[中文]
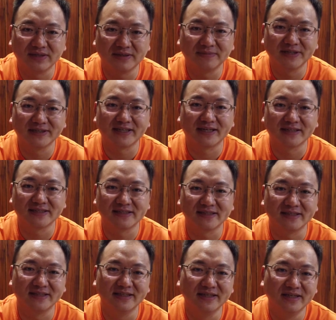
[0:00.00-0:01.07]
要不要打个
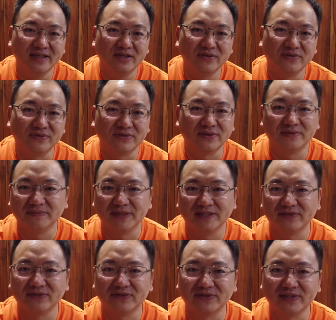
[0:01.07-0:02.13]
折，我都没
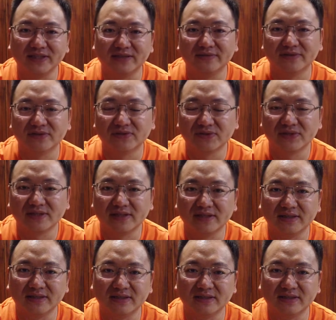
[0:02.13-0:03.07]
有同意。我就是